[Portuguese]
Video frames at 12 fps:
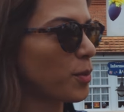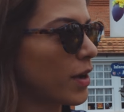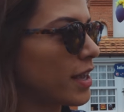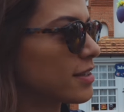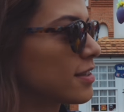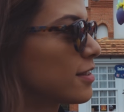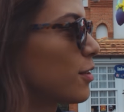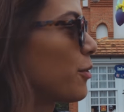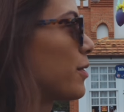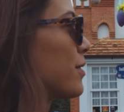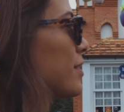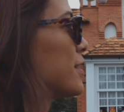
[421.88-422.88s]
como essa. Então,
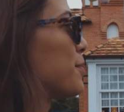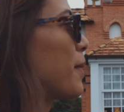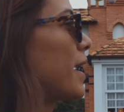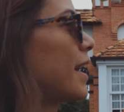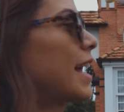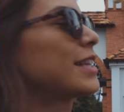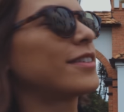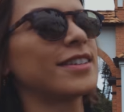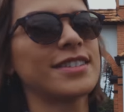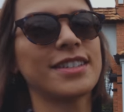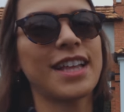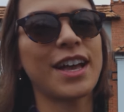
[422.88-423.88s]
espalhada
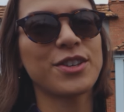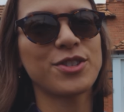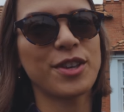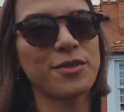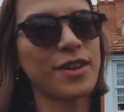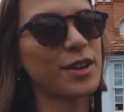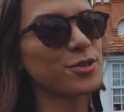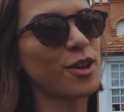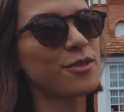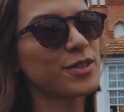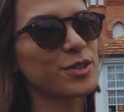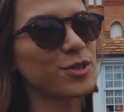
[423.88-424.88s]
na cidade tem vários
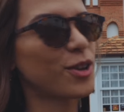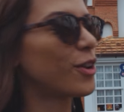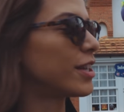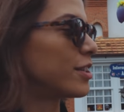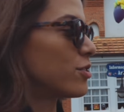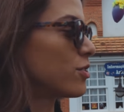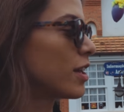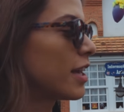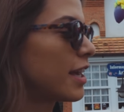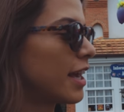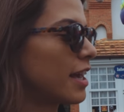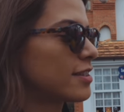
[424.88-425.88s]
ovinhos coloridos.
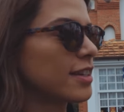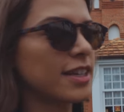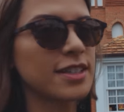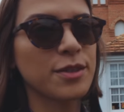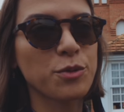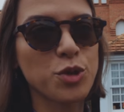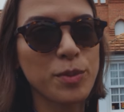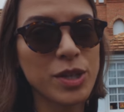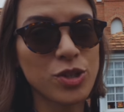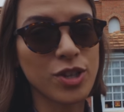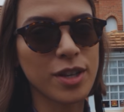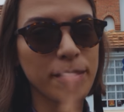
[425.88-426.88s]
Esses aqui são de
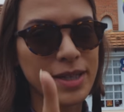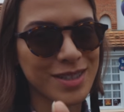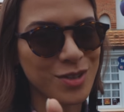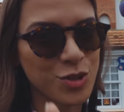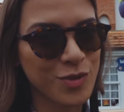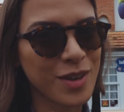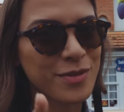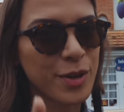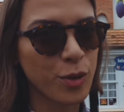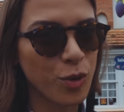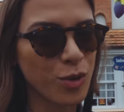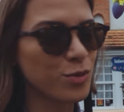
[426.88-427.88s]
mentira, mas a gente vai
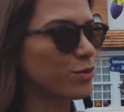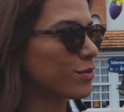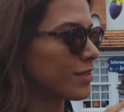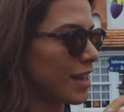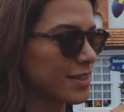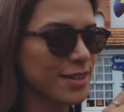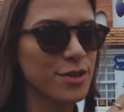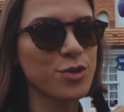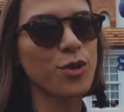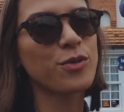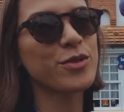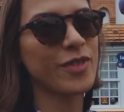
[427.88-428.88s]
ver ovo, casca
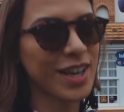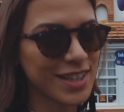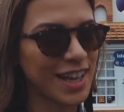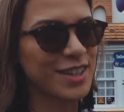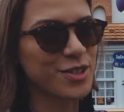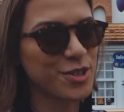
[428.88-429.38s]
de ovo de verdade.